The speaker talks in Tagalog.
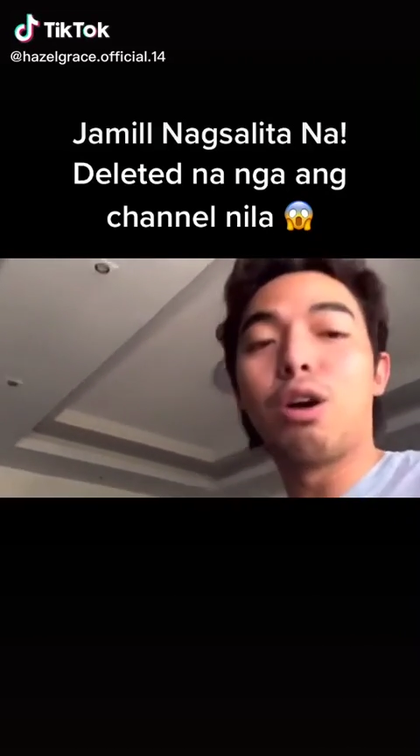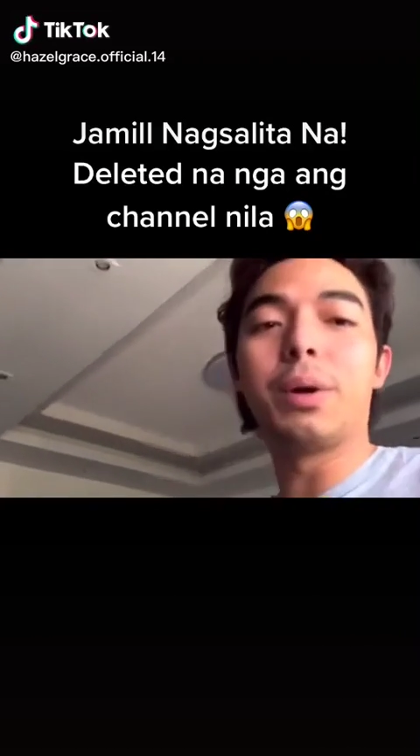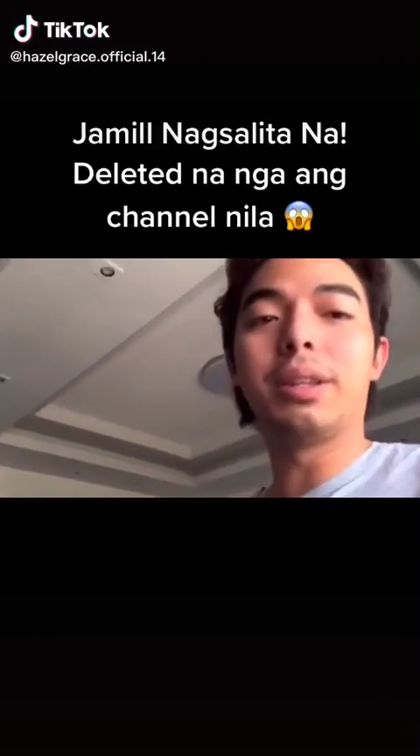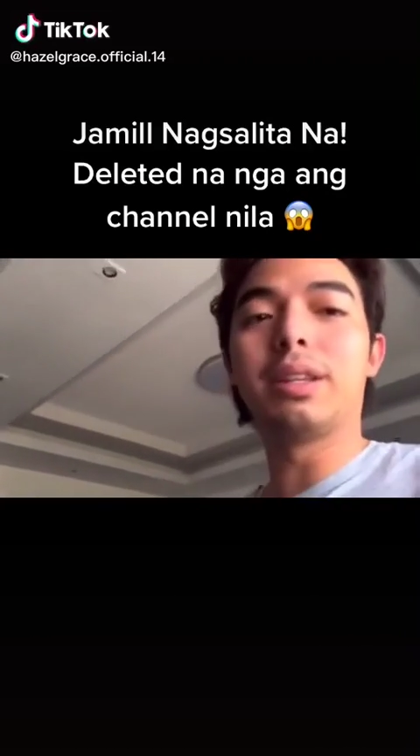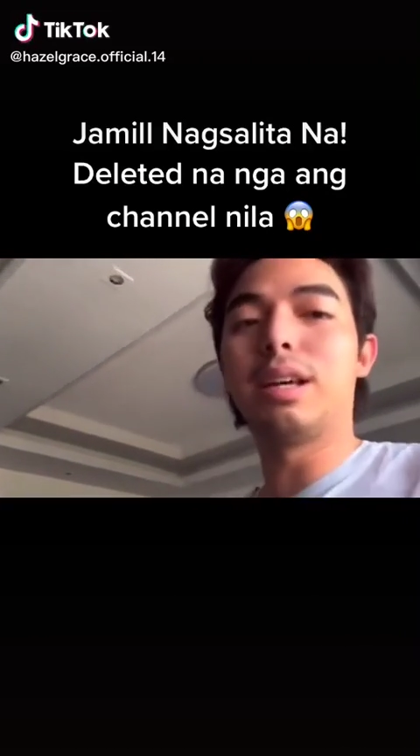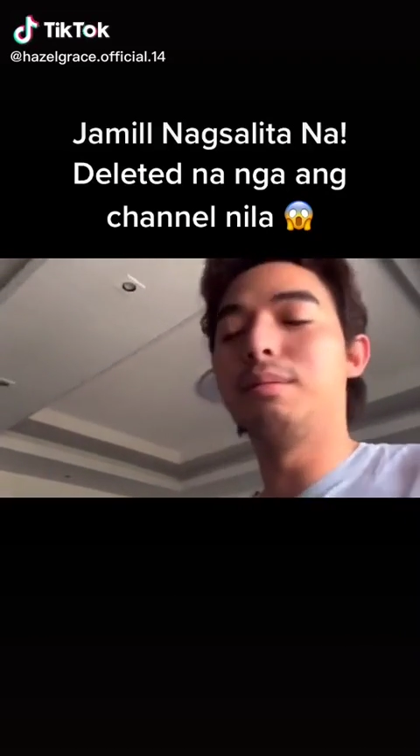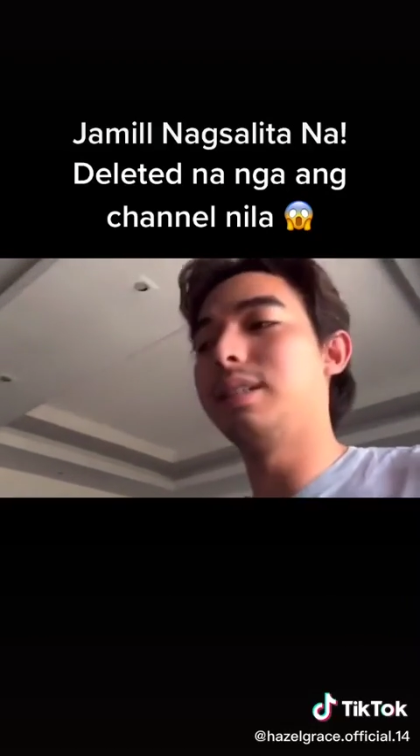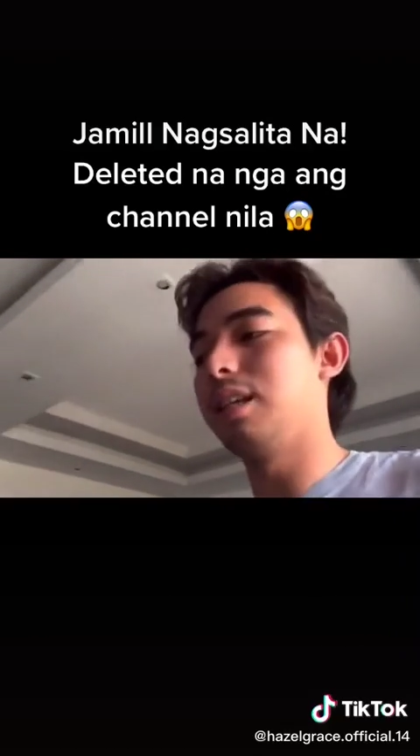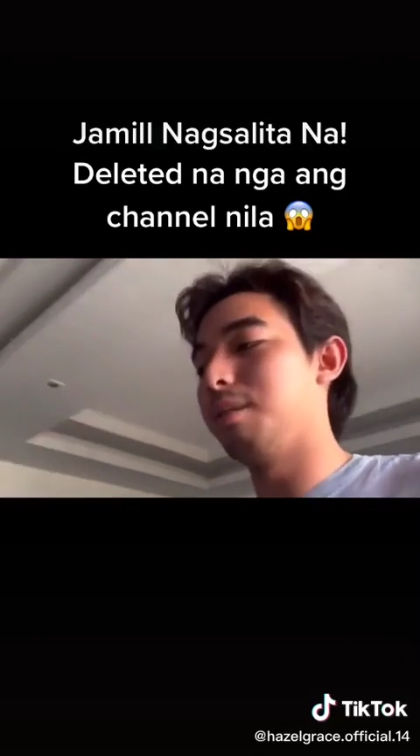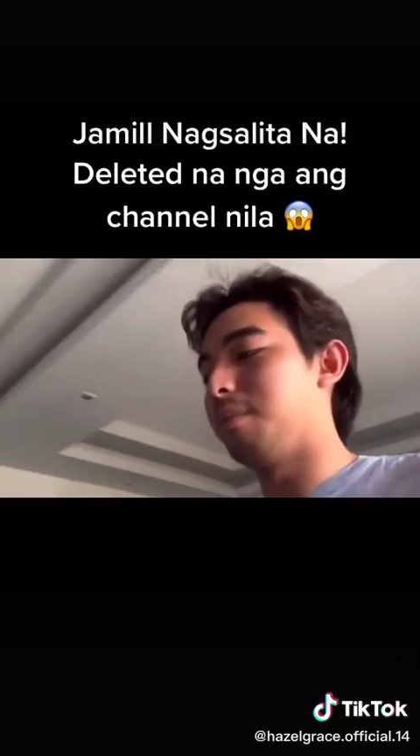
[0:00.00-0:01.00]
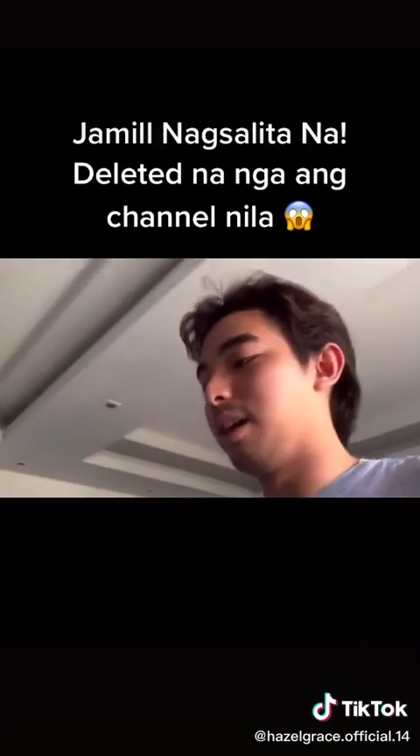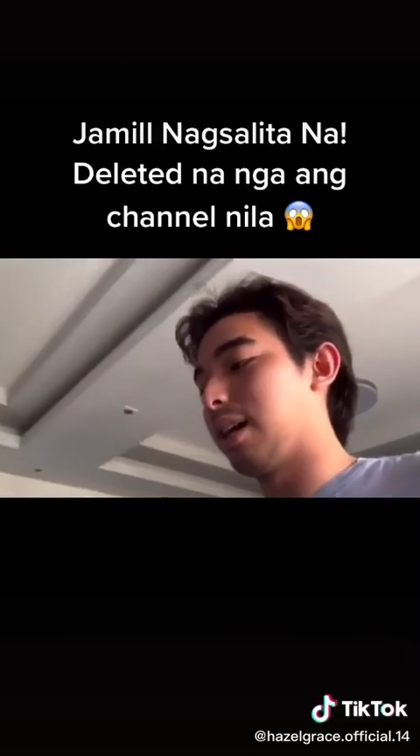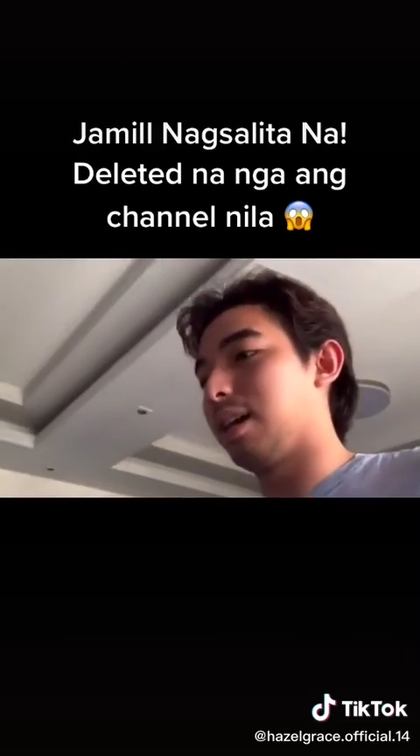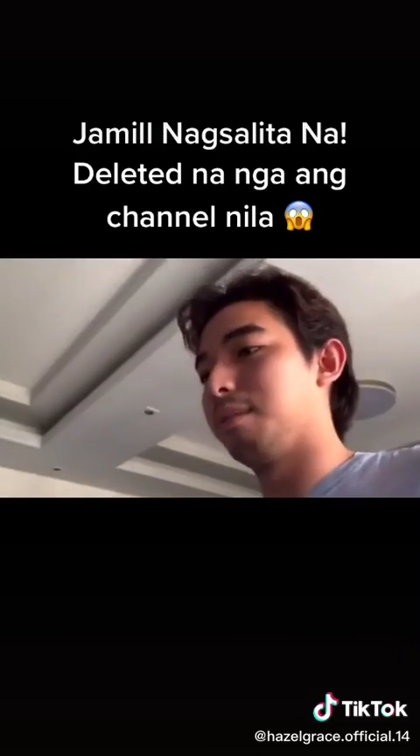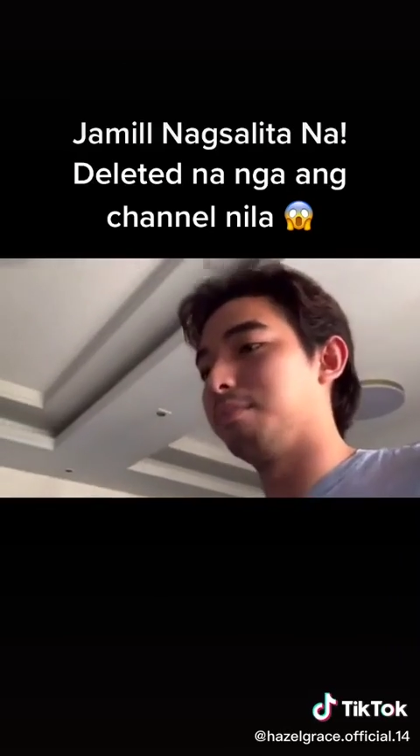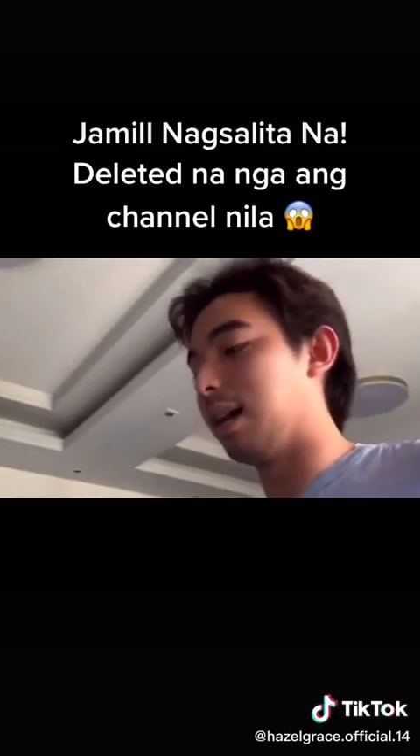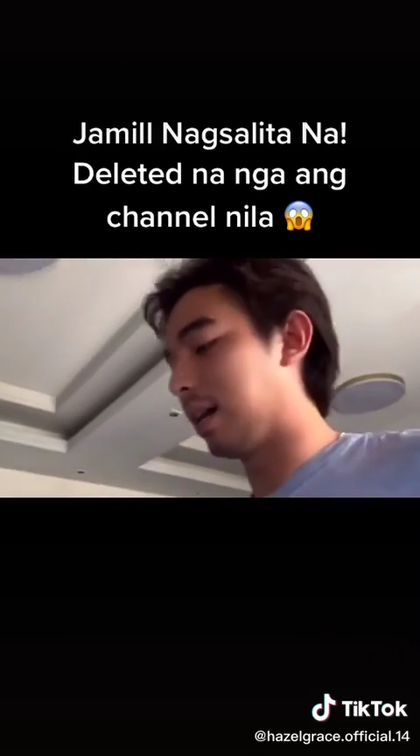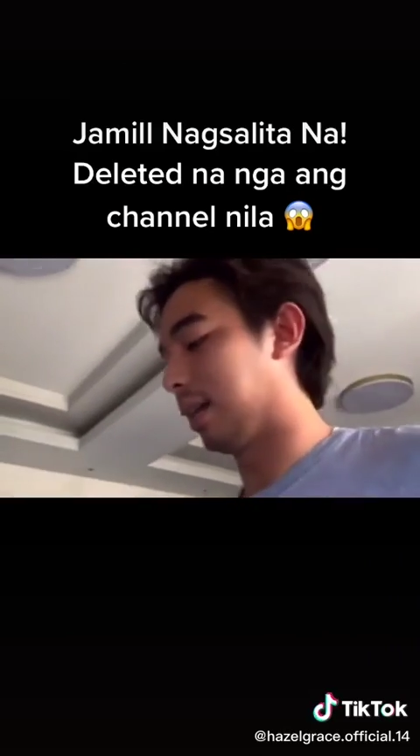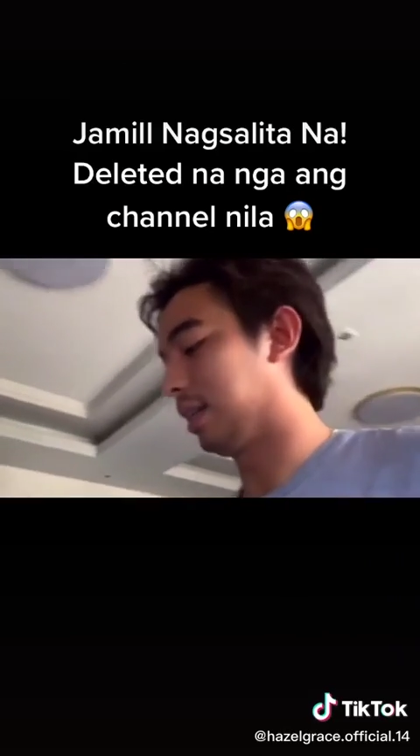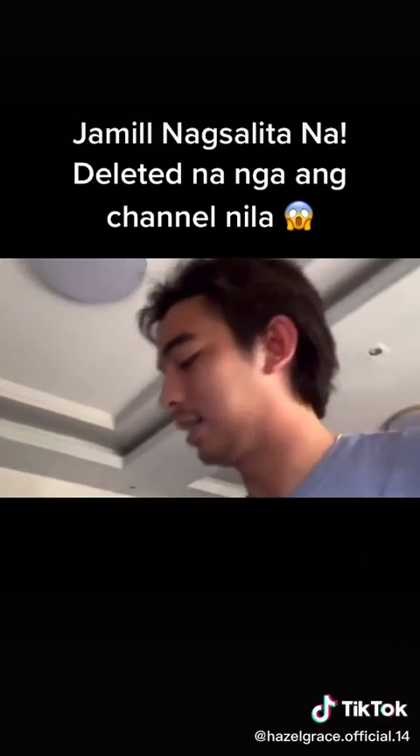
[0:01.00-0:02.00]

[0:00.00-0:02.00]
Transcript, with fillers: kukwento namin sa inyo mga kaga. Bakit?